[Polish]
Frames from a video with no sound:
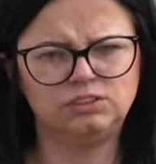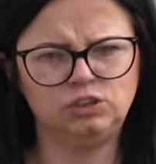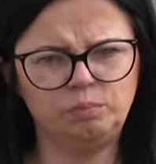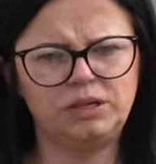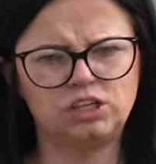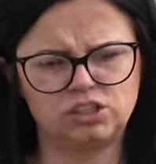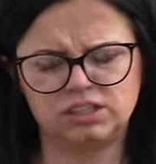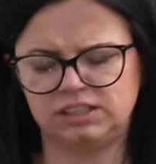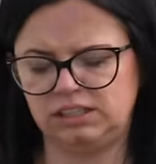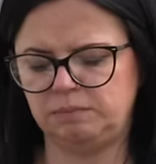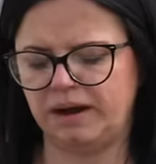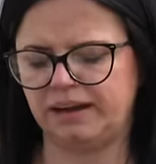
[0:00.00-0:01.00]
do pierwszych
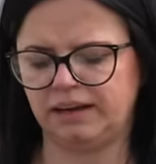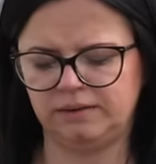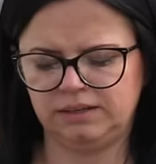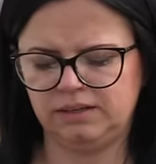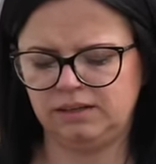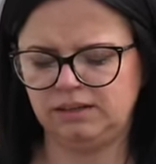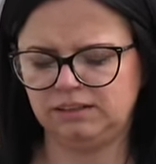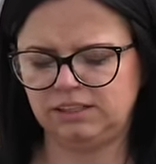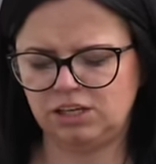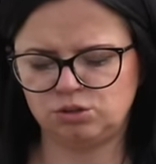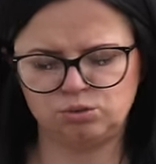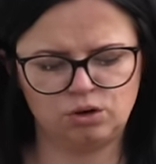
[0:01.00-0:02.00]
dni maja.
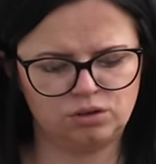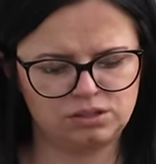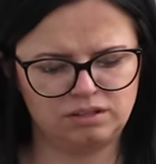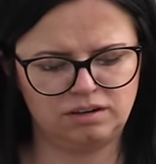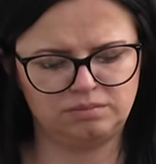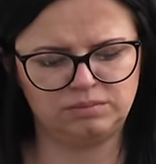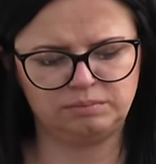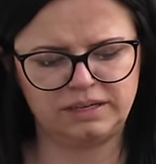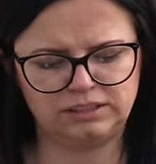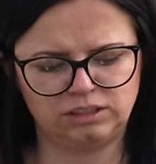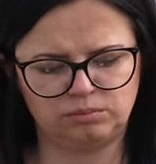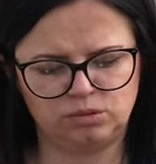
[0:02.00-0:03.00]
Też urosną,
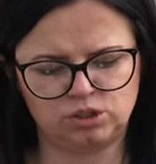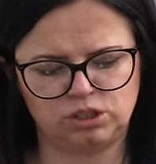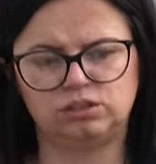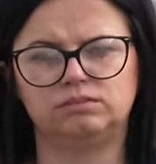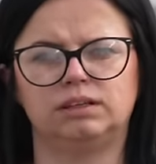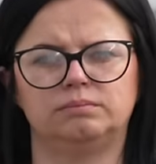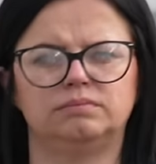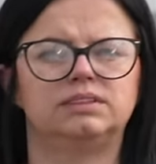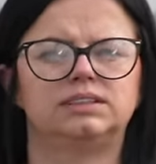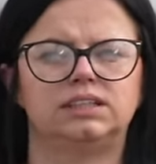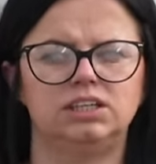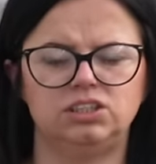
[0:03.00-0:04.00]
będą może tam
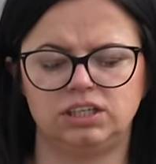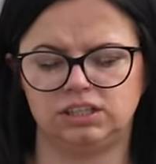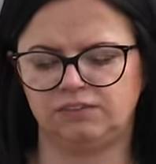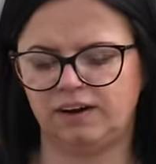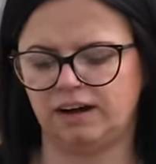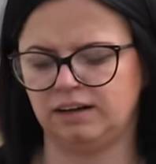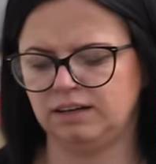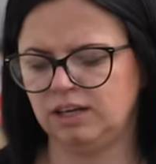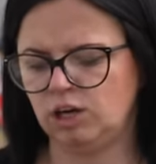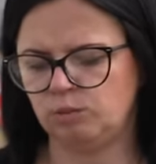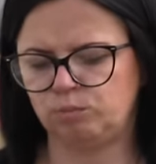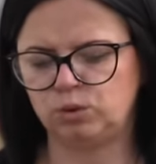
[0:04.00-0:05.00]
tydzień, dwa
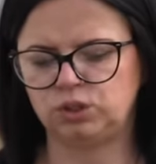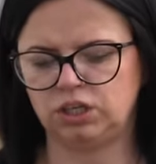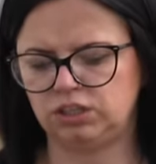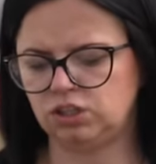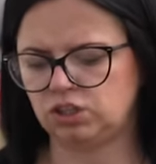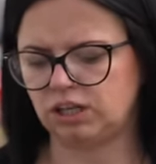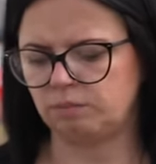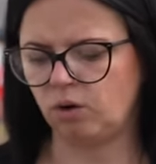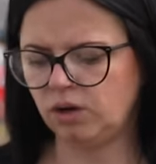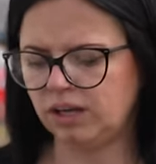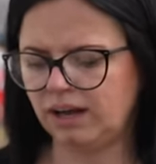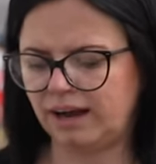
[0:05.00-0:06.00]
później niż te
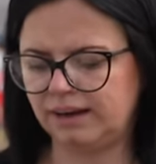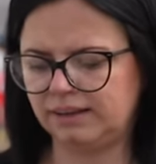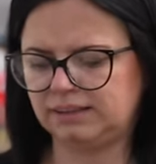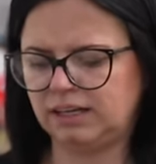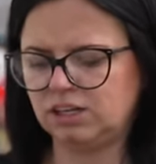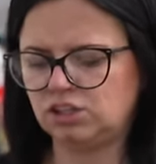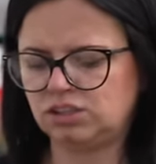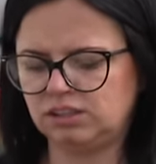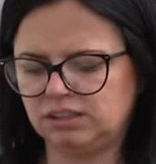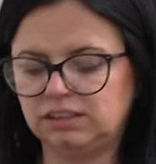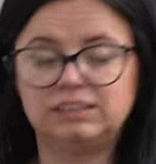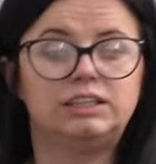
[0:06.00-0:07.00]
moje, ale też
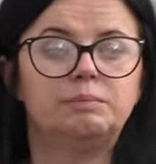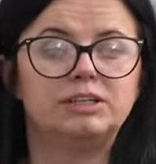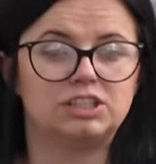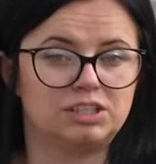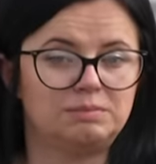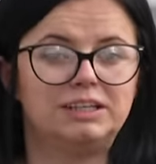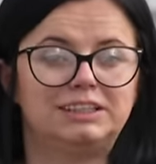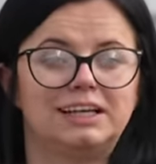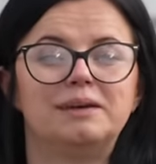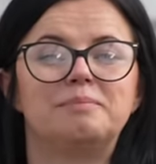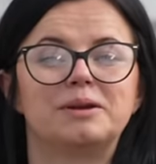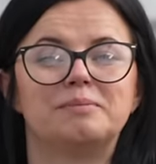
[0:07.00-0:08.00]
e, nie będziecie mieli
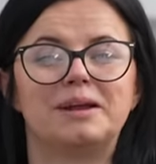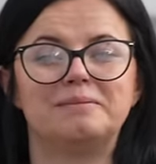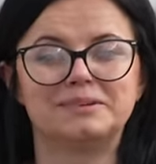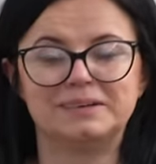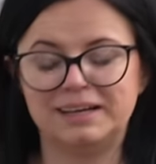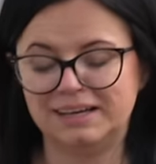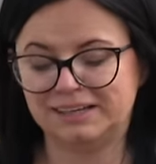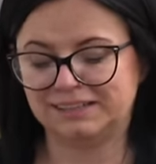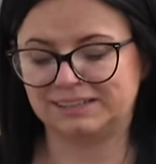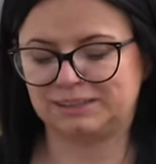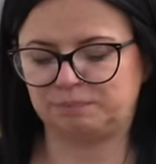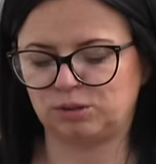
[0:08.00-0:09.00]
tyle problemu
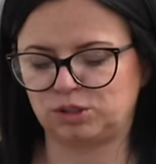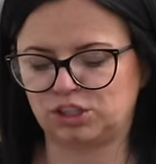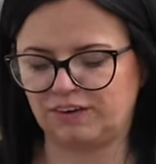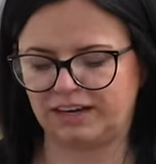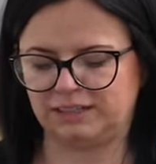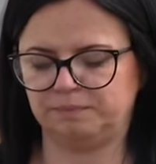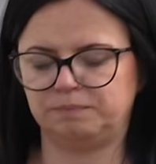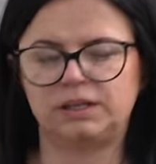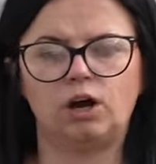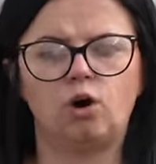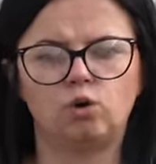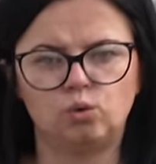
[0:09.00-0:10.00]
e, z podgrzewaniem.
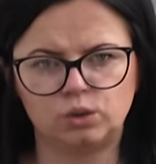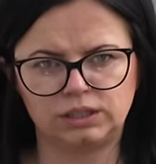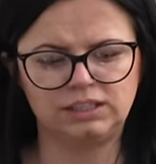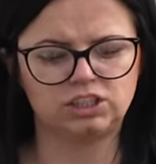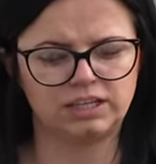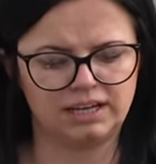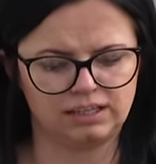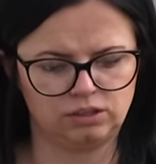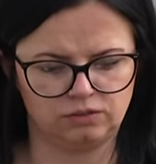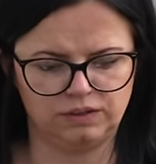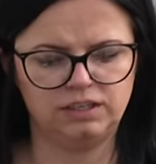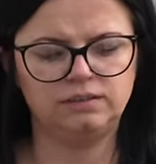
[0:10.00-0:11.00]
Ogórki
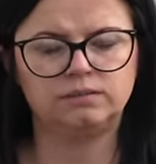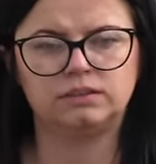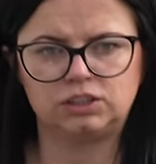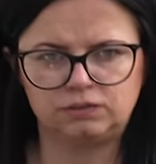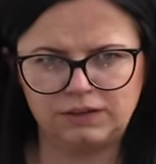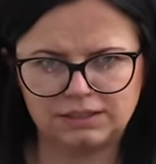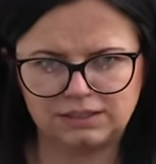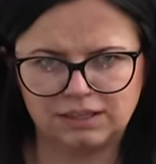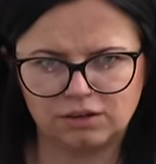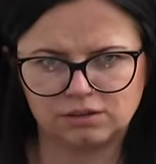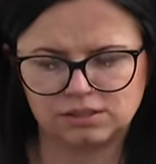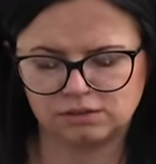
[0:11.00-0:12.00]
szklarniowe
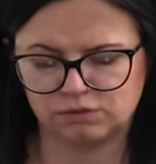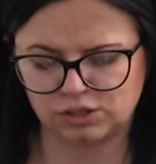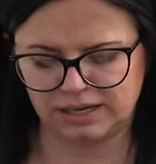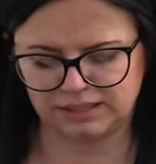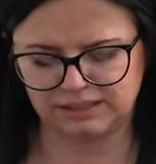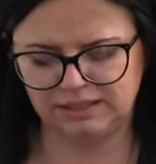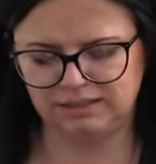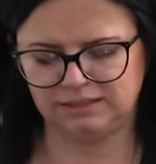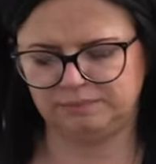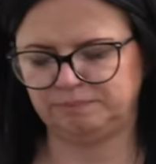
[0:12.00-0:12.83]
świetnie rosną w szklarniach.